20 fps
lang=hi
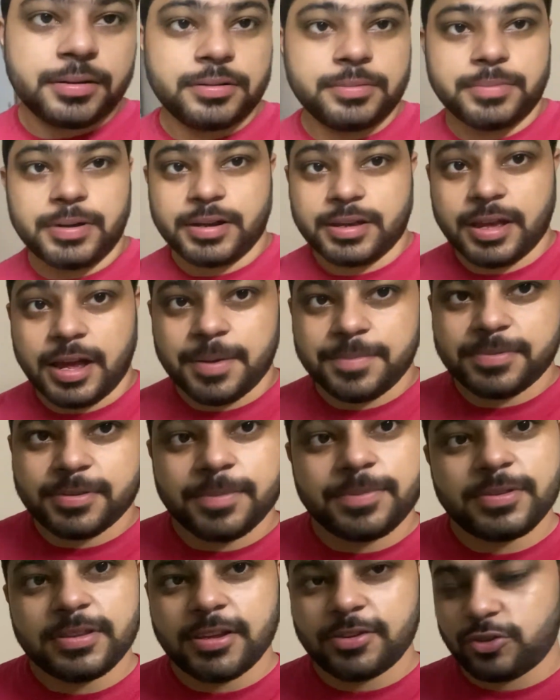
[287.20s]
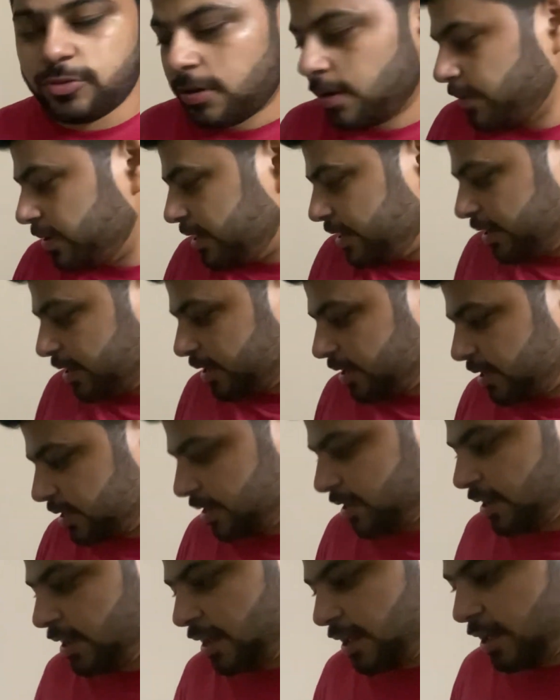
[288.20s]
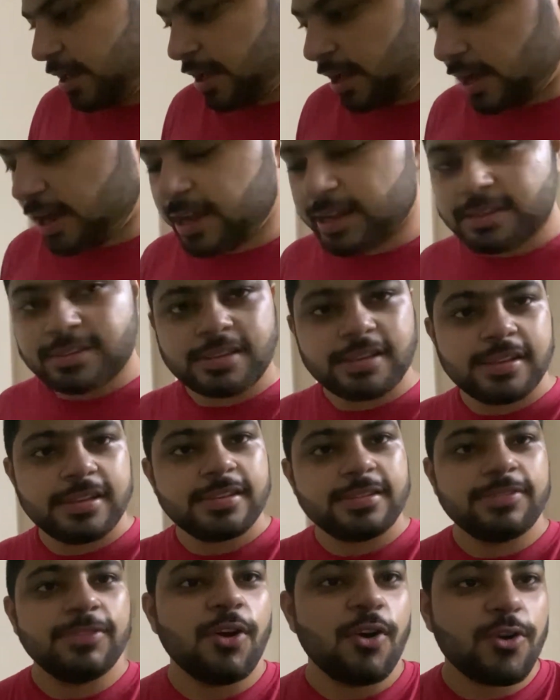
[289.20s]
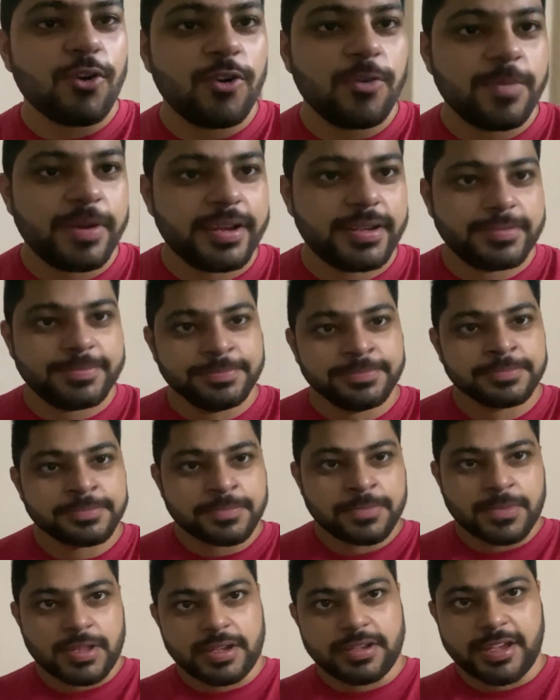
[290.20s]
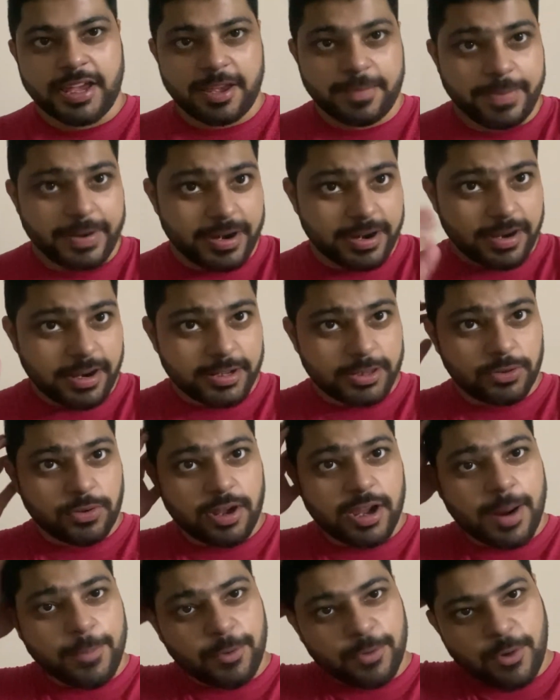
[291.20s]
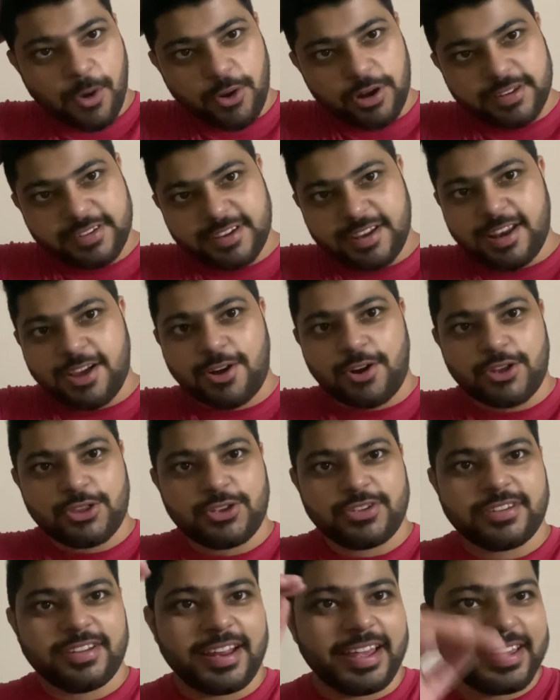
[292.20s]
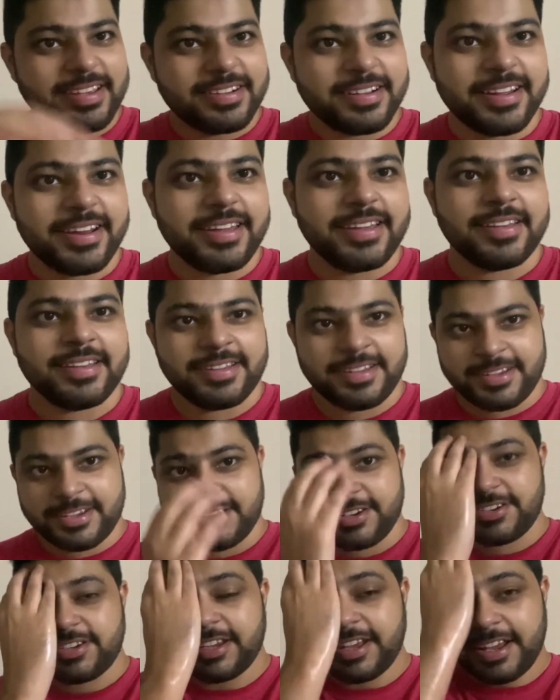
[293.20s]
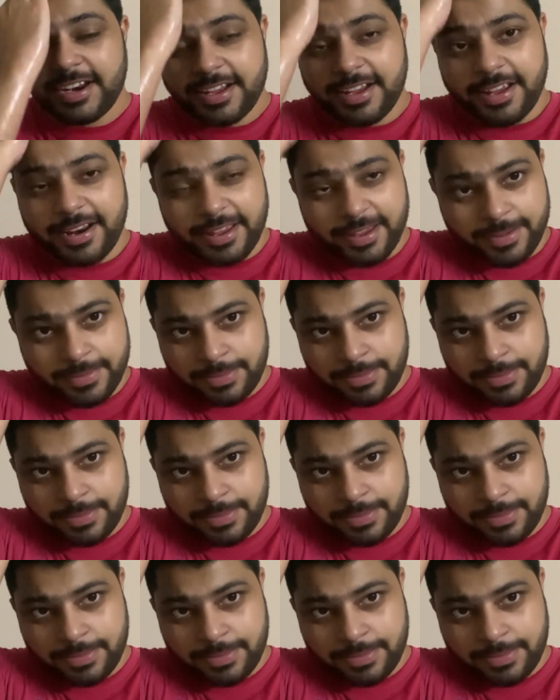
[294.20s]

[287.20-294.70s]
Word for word: बाकी आप सब सीधे सुबह मिलेंगे आज के इस ब्लॉग को मैं यहीं पेंड करता हूँ अगर आपको ब्लॉग अच्छा लगा तो उसे लाइक करें शेयर करें